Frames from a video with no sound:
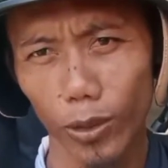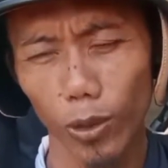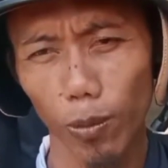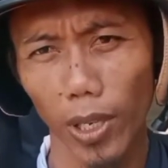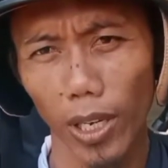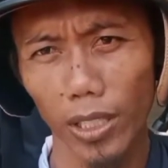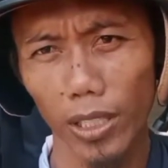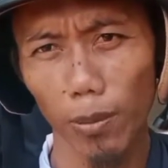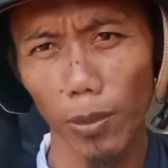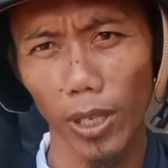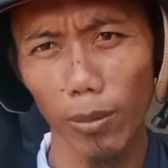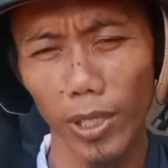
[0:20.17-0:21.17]
Untuk para
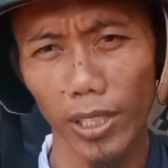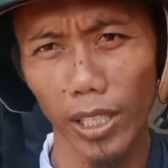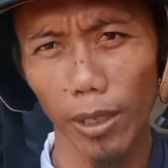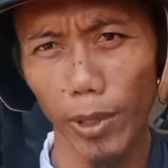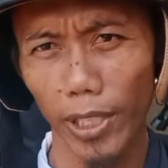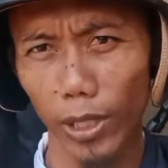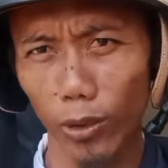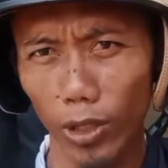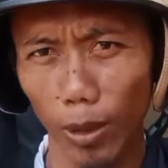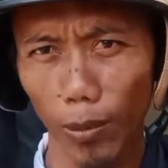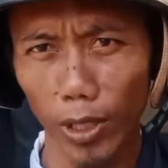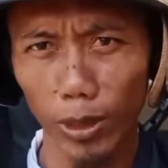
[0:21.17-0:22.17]
subscriber CGB, saya
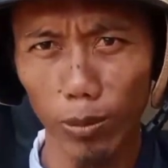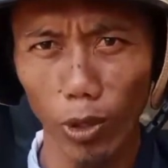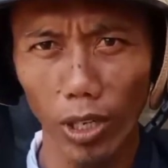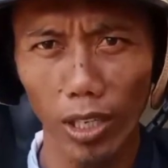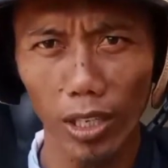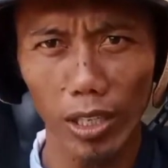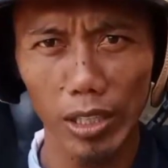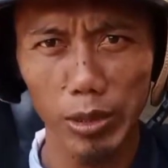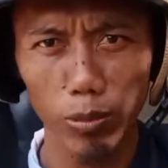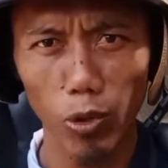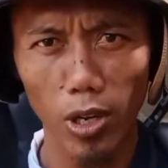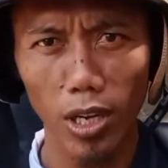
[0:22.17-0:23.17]
ucapkan semoga anda
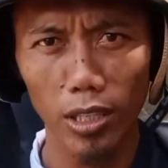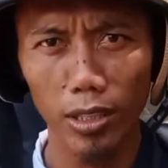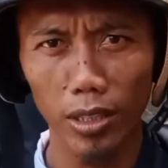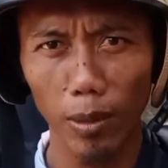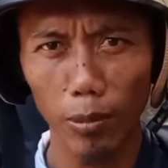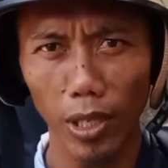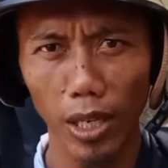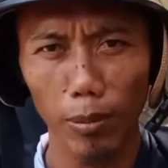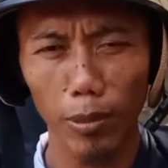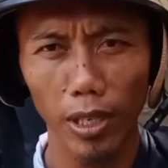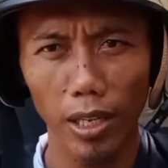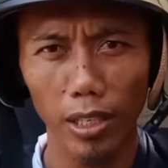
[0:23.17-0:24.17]
semua tetap
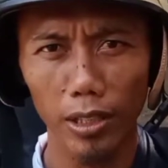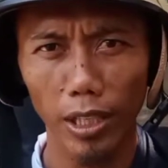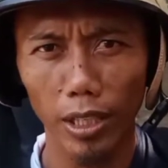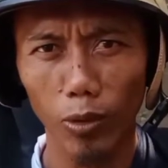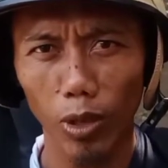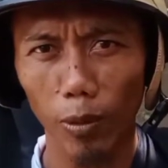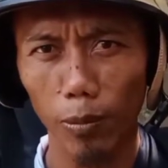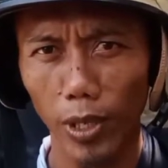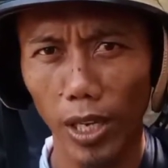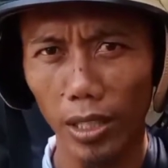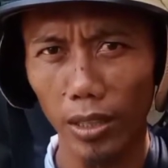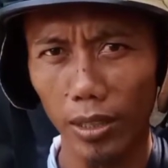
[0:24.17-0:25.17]
dalam keadaan sehat
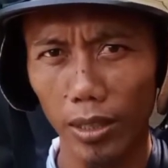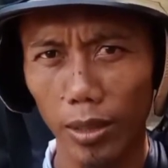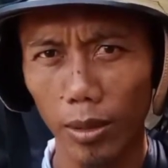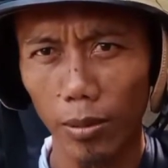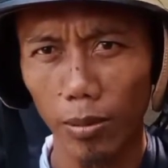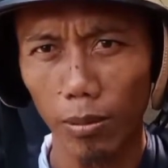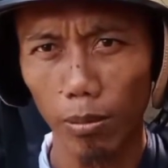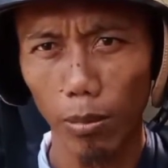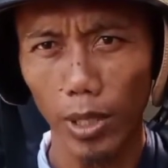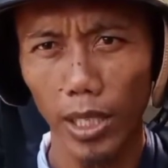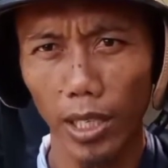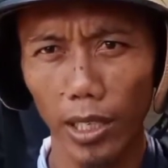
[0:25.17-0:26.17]
walafiat
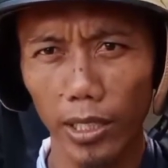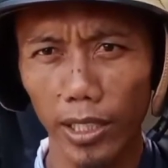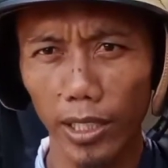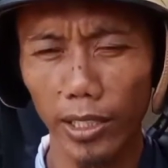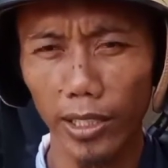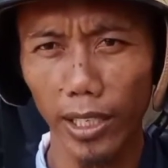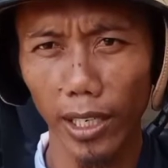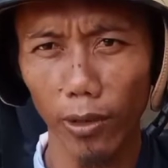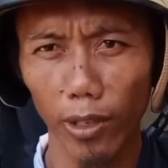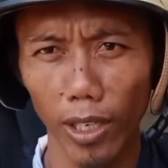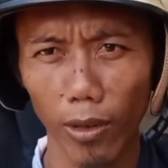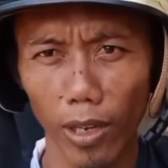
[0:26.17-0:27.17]
Banyak rezekinya
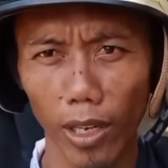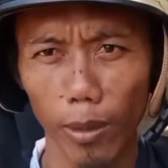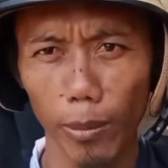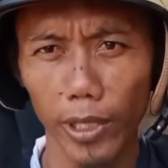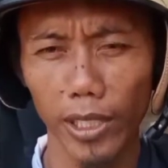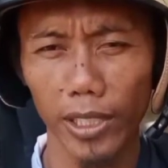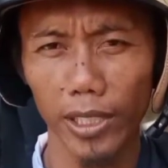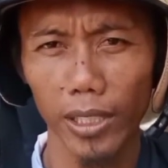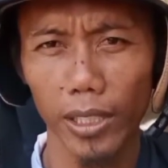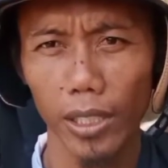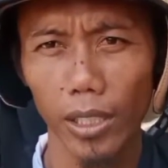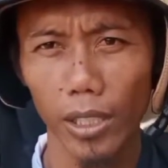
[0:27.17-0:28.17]
kawan-kawan, amin
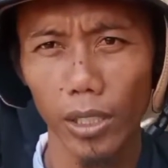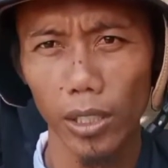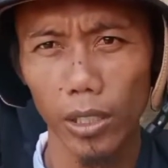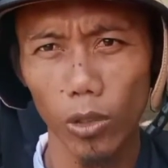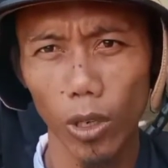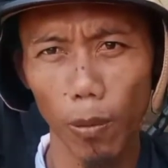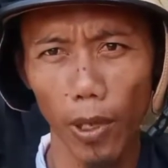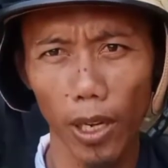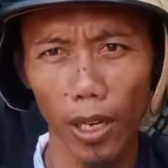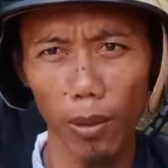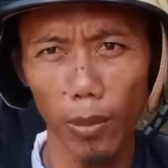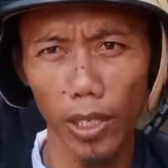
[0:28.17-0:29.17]
Dan juga
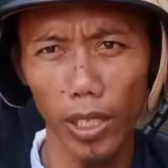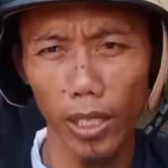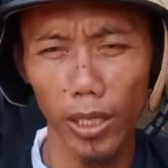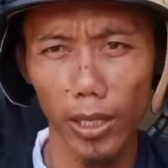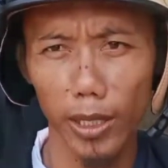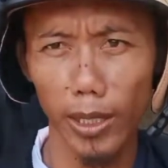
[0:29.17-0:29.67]
para bagi